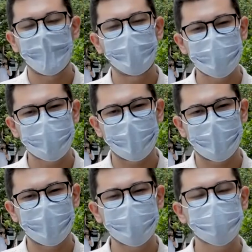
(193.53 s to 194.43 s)
Pois é,
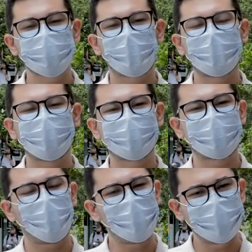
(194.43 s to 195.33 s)
né? Que história
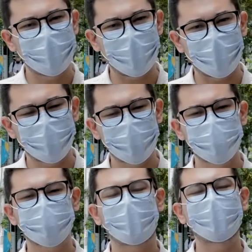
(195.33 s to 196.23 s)
complicada, que
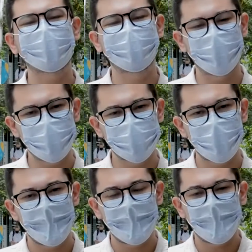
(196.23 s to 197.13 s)
história triste
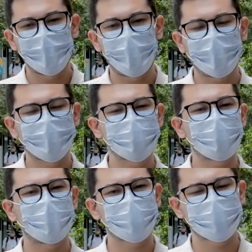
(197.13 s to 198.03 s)
por conta de um
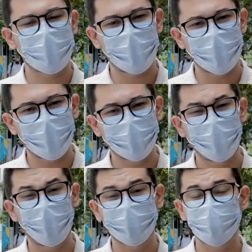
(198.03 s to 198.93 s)
relacionamento,
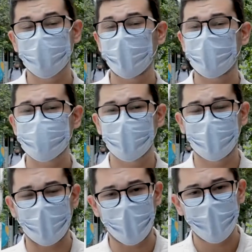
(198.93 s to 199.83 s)
por conta de não
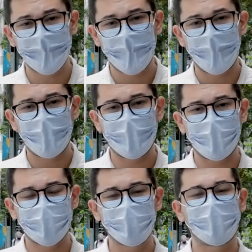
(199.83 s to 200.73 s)
aceitar é,
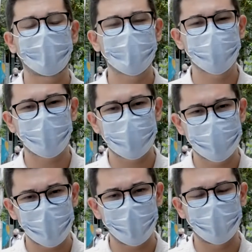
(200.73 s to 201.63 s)
que uma pessoa
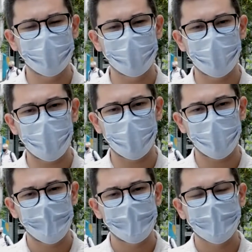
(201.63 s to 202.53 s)
siga a vida
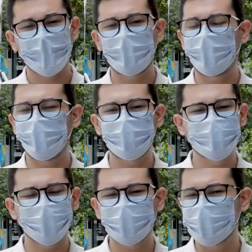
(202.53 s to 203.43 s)
dela, um amor
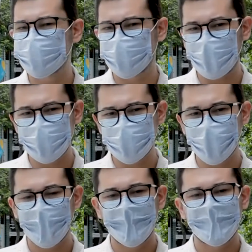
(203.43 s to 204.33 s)
de
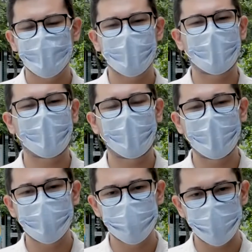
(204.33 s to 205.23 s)
adolescência chegar a
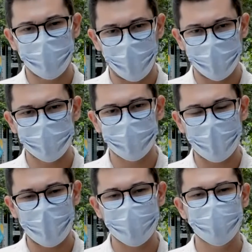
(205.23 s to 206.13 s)
esse ponto,
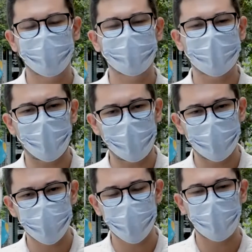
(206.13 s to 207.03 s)
né? Executar uma
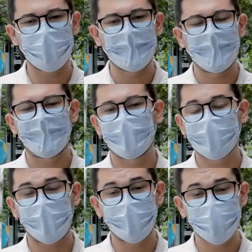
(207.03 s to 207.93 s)
pessoa,
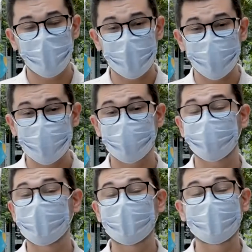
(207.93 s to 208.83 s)
matar uma pessoa que às vezes
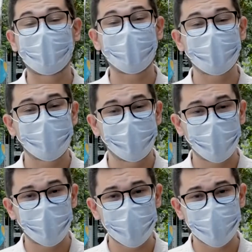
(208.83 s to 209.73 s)
não tem nada a
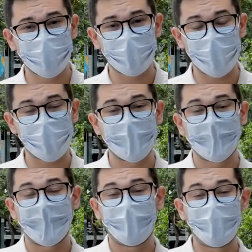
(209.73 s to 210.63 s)
ver com esse problema.
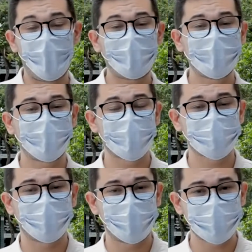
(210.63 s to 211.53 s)
O homem que
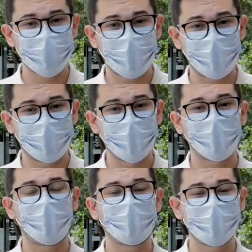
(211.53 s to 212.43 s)
resolveu seguir a vida,
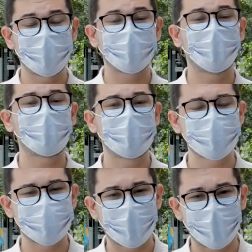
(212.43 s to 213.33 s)
o homem que não
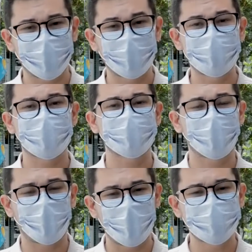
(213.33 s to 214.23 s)
quis nada, não quis a
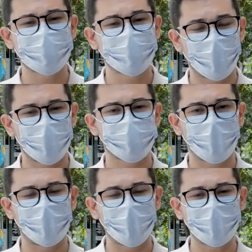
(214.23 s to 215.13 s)
sequência desse
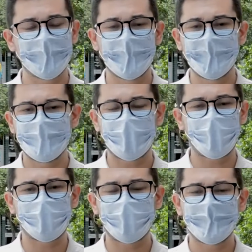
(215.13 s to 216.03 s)
relacionamento e
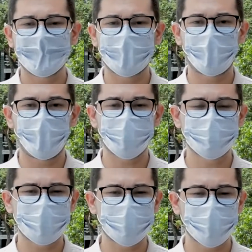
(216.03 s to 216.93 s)
acabar na morte
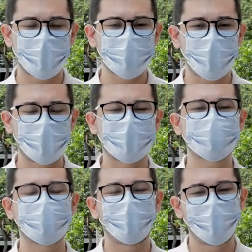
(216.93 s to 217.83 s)
dessa jovem de
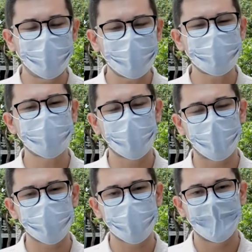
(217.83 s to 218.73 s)
apenas 20
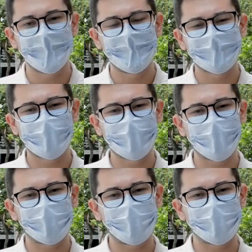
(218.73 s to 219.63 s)
anos que
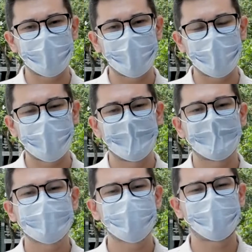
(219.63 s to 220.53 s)
teve a vida aí
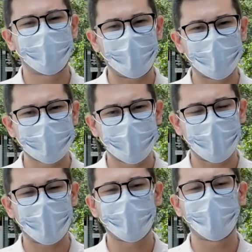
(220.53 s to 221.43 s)
ceifada, né?
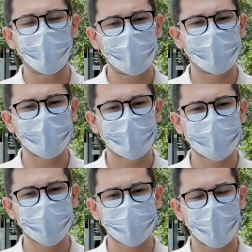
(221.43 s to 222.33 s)
acabou com a vida
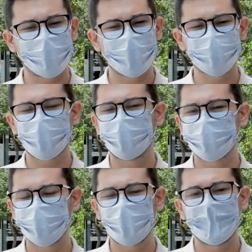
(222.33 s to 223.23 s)
dessa jovem que tinha um
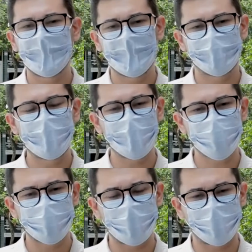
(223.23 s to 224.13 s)
futuro
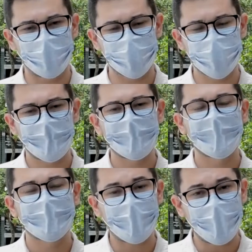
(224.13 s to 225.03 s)
brilhante pela frente.
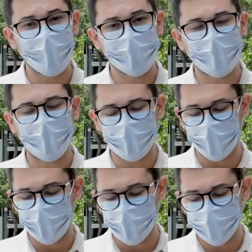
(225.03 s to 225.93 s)
Na época, a
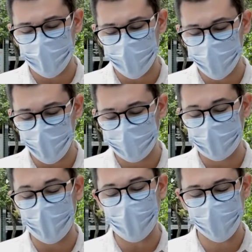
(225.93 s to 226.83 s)
Tamires deixou
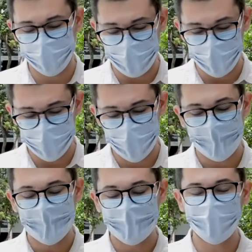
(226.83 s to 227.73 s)
três filhos,
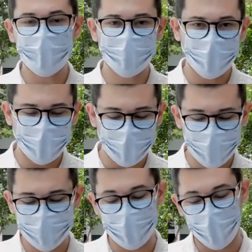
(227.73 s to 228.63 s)
duas
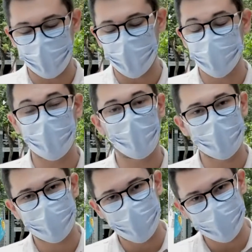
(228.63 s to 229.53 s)
meninas, que na época tinham
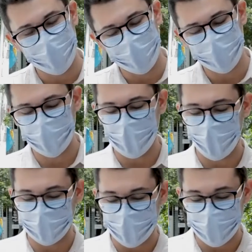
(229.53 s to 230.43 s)
uma seis anos e a
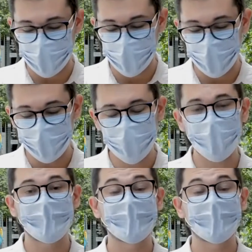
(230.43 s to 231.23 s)
outra sete anos,